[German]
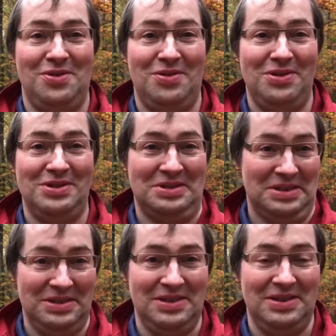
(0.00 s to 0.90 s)
und
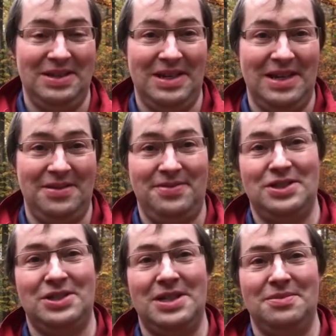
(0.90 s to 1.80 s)
er
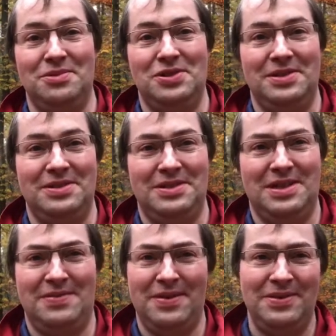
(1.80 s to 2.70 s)
feststellen musste,
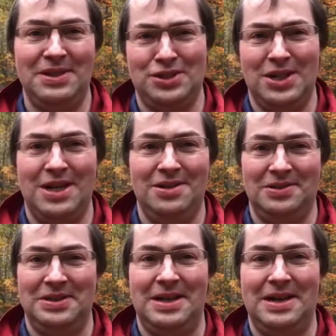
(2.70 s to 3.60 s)
da war wieder
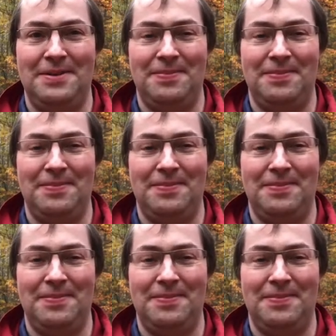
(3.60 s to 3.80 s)
Strahlung da.